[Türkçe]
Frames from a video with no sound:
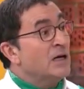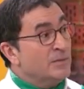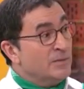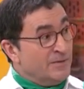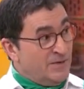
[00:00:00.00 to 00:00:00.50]

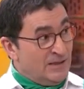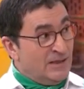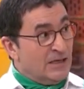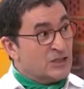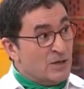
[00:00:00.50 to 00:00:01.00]

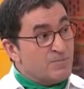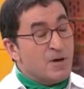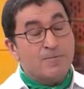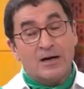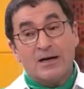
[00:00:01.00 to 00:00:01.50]
hanımefendiler
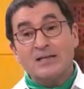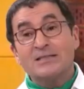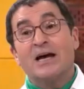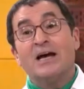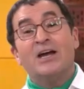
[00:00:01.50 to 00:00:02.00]
cep
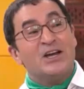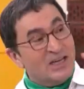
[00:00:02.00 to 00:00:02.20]
yaparlarsa